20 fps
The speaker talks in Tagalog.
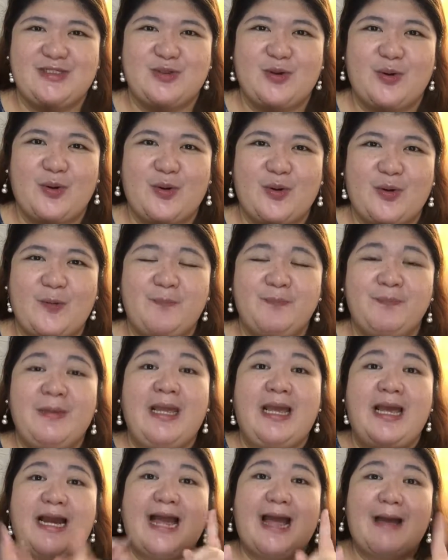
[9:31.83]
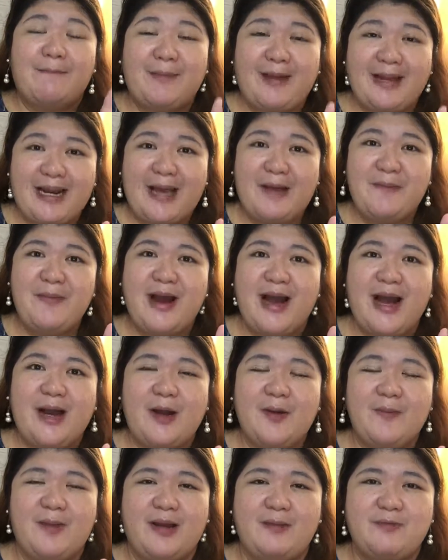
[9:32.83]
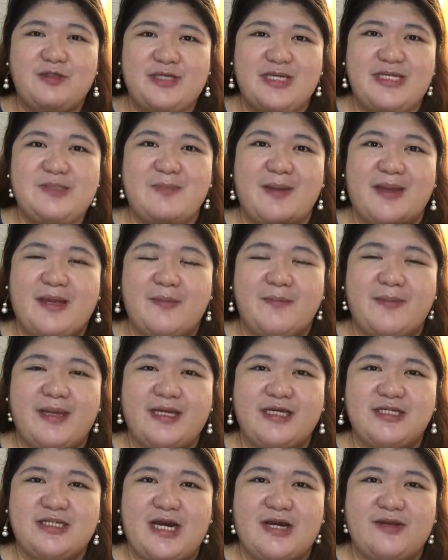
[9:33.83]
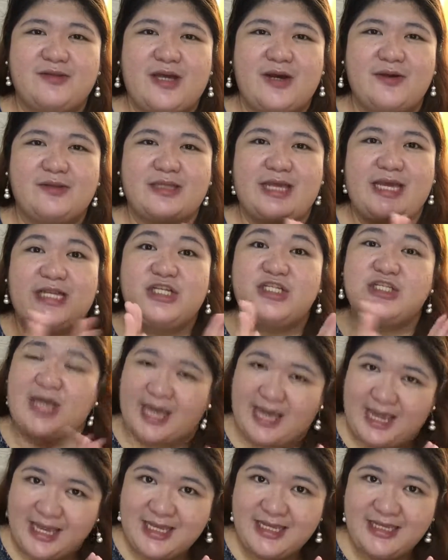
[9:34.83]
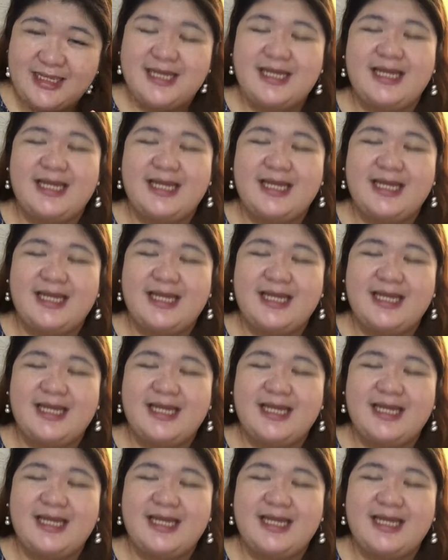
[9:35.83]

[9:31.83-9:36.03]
So, nga pala mga kamamshis, mega-mega shoutout kay Cheng.